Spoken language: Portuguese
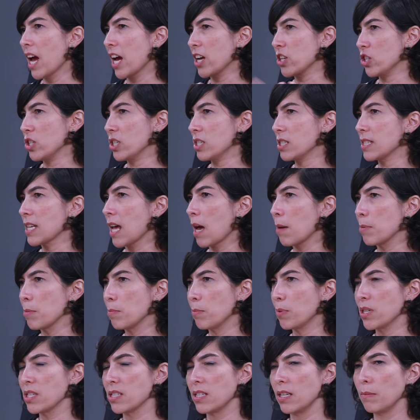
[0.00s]
A gente
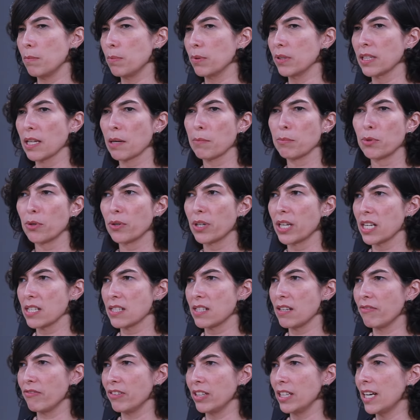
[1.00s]
sabe, por exemplo, que na
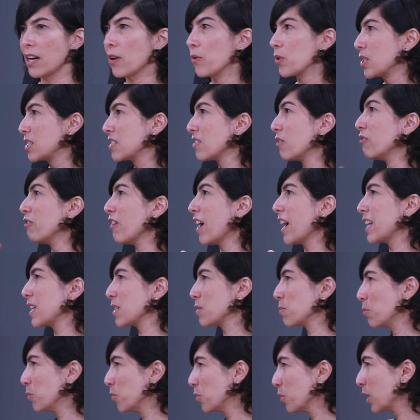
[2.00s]
burocracia federal, que são
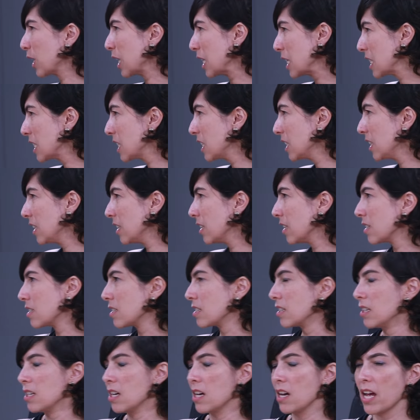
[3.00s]
várias
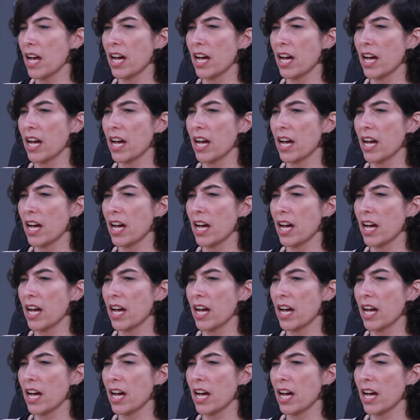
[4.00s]
burocracias,